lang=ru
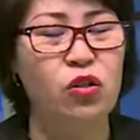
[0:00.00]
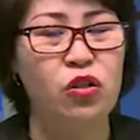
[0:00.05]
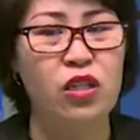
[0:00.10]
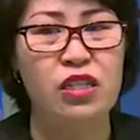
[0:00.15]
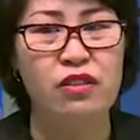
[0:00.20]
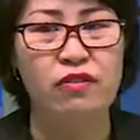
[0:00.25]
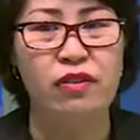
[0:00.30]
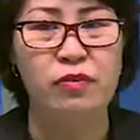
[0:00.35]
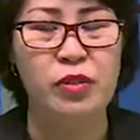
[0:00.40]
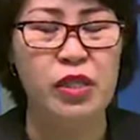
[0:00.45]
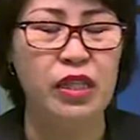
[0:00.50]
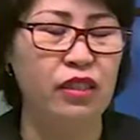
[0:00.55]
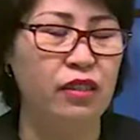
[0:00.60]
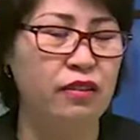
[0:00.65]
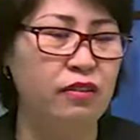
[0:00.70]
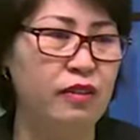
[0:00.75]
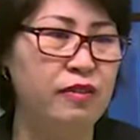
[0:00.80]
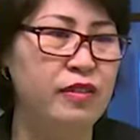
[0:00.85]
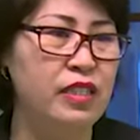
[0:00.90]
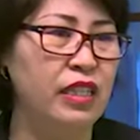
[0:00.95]
У нас вообще
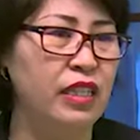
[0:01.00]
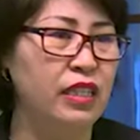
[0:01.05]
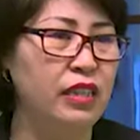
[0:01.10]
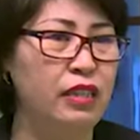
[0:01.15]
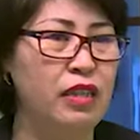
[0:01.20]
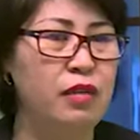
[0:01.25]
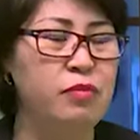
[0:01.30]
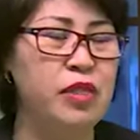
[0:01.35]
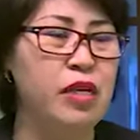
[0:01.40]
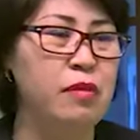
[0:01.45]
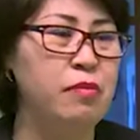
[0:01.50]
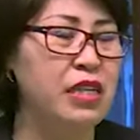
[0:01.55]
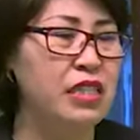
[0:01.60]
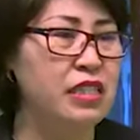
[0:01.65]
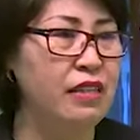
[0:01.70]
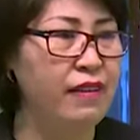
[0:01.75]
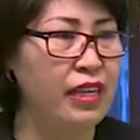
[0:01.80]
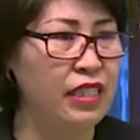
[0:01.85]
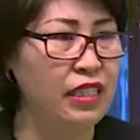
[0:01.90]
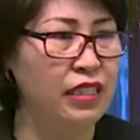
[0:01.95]
во всех
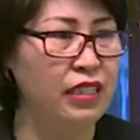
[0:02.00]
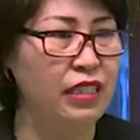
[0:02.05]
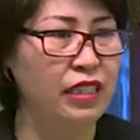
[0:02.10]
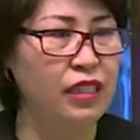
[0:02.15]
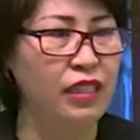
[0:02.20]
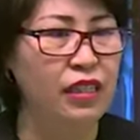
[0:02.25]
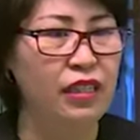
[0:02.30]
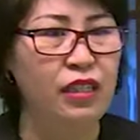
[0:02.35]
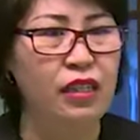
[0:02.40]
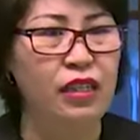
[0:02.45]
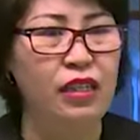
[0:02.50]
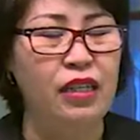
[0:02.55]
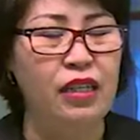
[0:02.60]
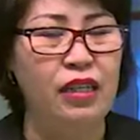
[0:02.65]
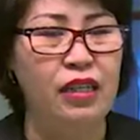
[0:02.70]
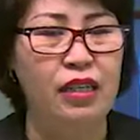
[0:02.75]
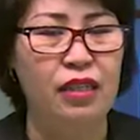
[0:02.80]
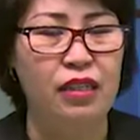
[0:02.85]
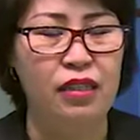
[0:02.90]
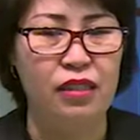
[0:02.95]
общеобразовательных
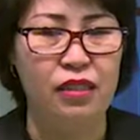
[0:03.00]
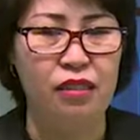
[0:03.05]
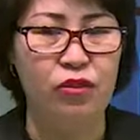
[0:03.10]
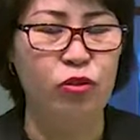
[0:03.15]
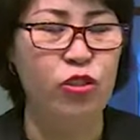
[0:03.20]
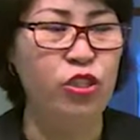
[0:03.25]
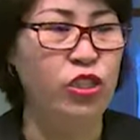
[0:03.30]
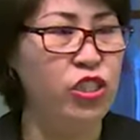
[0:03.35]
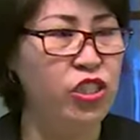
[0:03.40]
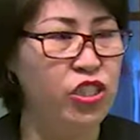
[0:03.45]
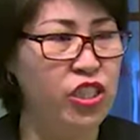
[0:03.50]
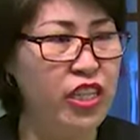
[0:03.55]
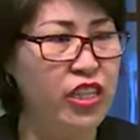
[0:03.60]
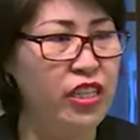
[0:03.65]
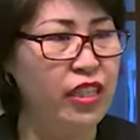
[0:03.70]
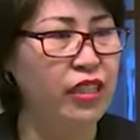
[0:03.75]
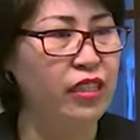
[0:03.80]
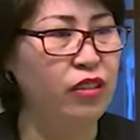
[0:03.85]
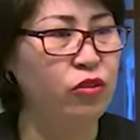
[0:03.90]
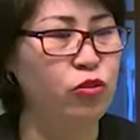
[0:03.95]
Э,
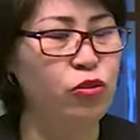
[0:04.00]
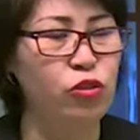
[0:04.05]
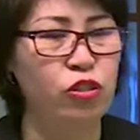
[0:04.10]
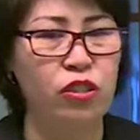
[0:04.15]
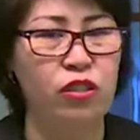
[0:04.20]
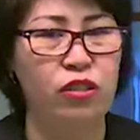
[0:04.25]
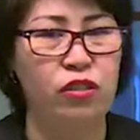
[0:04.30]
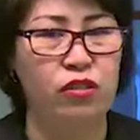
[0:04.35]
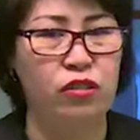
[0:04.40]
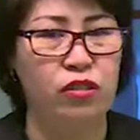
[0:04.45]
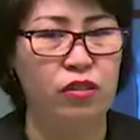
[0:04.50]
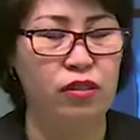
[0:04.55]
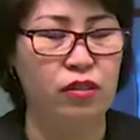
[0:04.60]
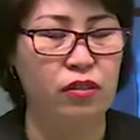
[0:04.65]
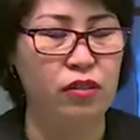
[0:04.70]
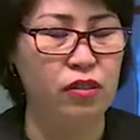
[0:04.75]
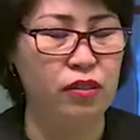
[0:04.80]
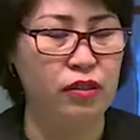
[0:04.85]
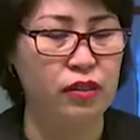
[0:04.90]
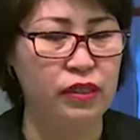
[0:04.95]
учреждениях уже
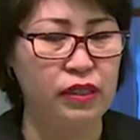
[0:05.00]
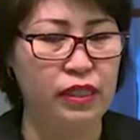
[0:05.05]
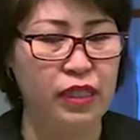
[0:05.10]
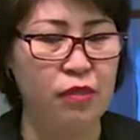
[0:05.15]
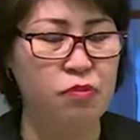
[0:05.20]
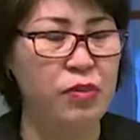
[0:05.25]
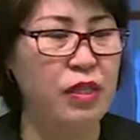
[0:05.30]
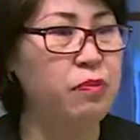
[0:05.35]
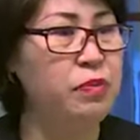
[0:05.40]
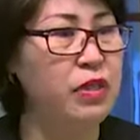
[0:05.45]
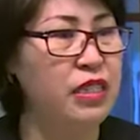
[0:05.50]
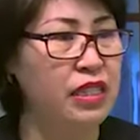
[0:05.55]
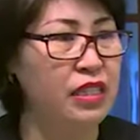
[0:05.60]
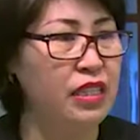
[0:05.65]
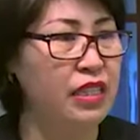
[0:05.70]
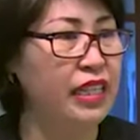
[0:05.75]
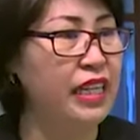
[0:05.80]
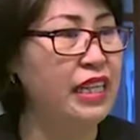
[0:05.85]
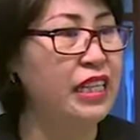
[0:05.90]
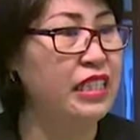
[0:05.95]
э, как
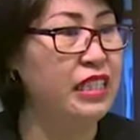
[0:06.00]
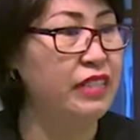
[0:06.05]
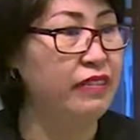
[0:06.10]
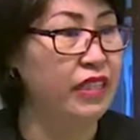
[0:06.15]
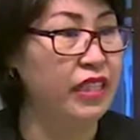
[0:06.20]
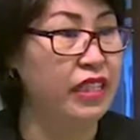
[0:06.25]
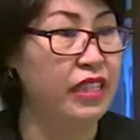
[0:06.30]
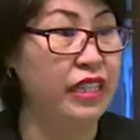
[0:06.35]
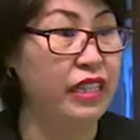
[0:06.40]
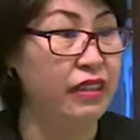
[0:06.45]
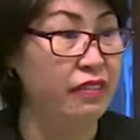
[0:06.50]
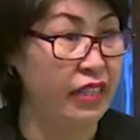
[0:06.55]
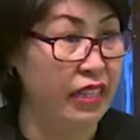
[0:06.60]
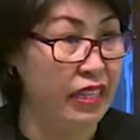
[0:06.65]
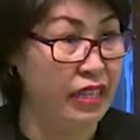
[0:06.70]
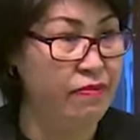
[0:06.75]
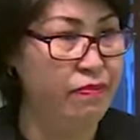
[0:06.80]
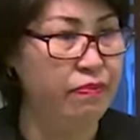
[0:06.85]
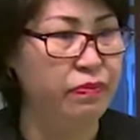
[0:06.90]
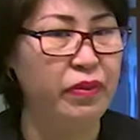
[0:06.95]
подписаны коллективные
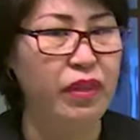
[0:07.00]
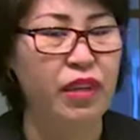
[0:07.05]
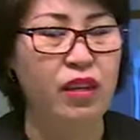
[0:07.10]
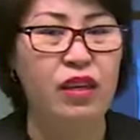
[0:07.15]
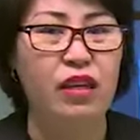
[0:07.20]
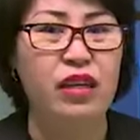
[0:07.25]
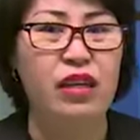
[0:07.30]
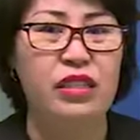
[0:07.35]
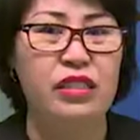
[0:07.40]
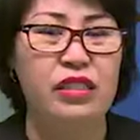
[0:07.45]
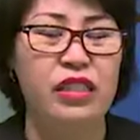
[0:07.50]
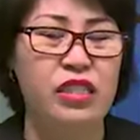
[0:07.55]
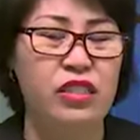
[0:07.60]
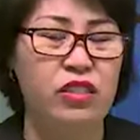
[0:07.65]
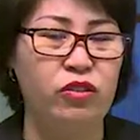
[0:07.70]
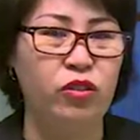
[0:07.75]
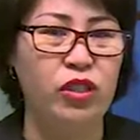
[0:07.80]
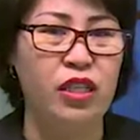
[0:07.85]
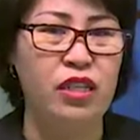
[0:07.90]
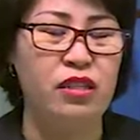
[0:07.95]
договора.
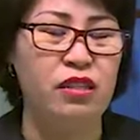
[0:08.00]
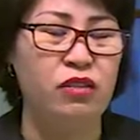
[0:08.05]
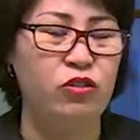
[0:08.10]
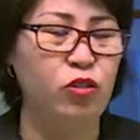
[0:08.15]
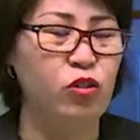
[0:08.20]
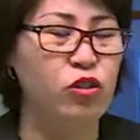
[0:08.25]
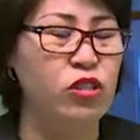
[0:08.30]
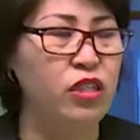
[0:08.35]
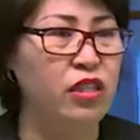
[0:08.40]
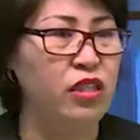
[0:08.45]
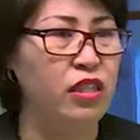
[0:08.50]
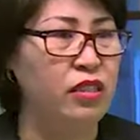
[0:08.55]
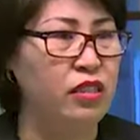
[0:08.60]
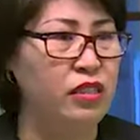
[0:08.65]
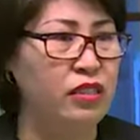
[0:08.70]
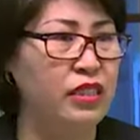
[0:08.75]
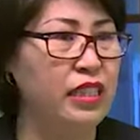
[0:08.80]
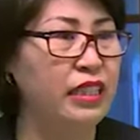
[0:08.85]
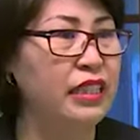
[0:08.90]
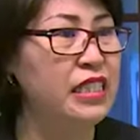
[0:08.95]
Сейчас у нас созданы
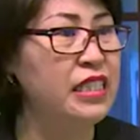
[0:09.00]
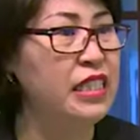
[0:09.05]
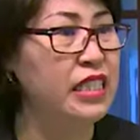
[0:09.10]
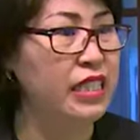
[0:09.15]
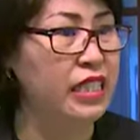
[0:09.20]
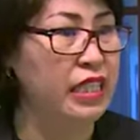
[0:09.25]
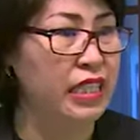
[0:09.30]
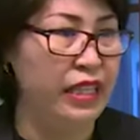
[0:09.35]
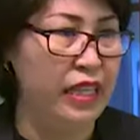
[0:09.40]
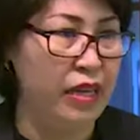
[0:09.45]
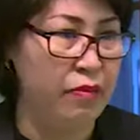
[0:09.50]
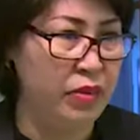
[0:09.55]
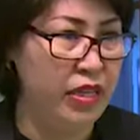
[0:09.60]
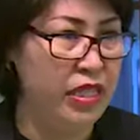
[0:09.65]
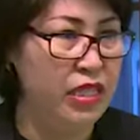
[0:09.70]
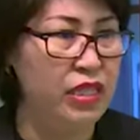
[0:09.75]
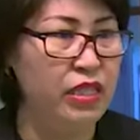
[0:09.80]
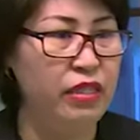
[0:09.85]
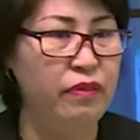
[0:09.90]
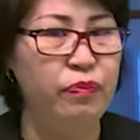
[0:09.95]
согласительные
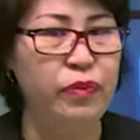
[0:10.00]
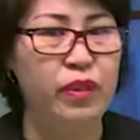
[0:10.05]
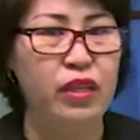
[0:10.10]
комиссии.